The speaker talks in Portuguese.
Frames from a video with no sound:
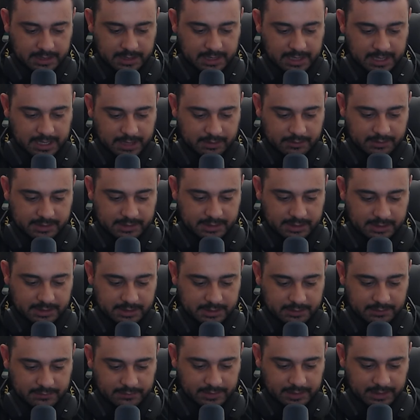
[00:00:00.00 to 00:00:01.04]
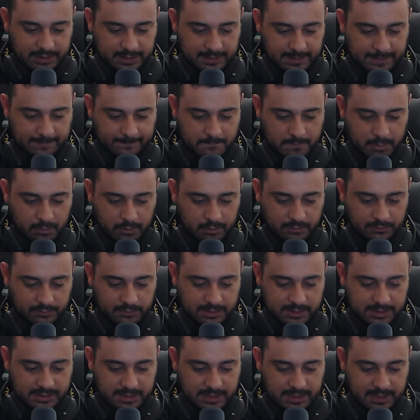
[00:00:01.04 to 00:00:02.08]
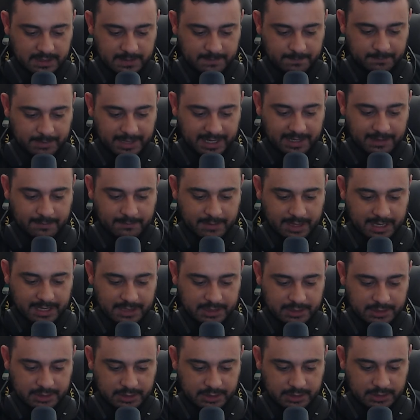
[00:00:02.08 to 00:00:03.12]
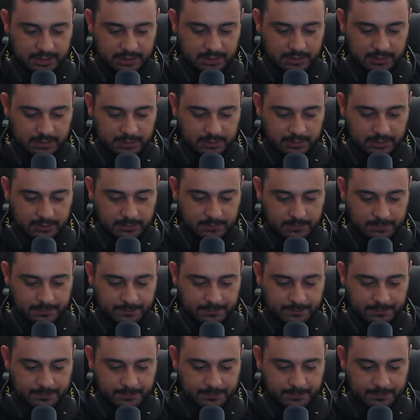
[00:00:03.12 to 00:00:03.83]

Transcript: Ah, eu esqueci de falar. Quando você pega mais de,